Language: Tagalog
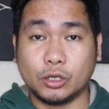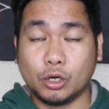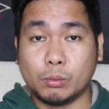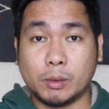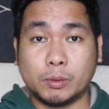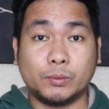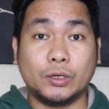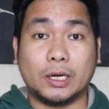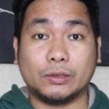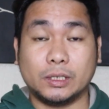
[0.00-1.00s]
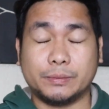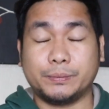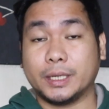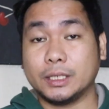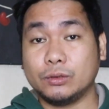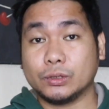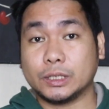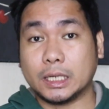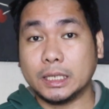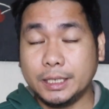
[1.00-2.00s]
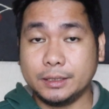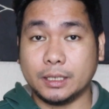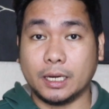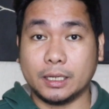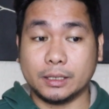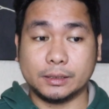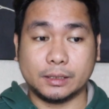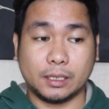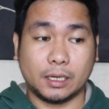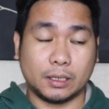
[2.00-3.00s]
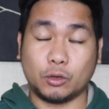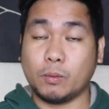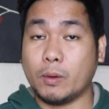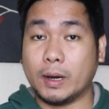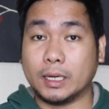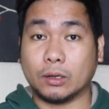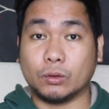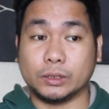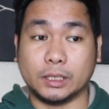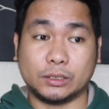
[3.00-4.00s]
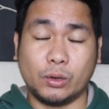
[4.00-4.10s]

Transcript: Siguro mapo out niya pa rin yung sarili niya and uh, gumawa ng content.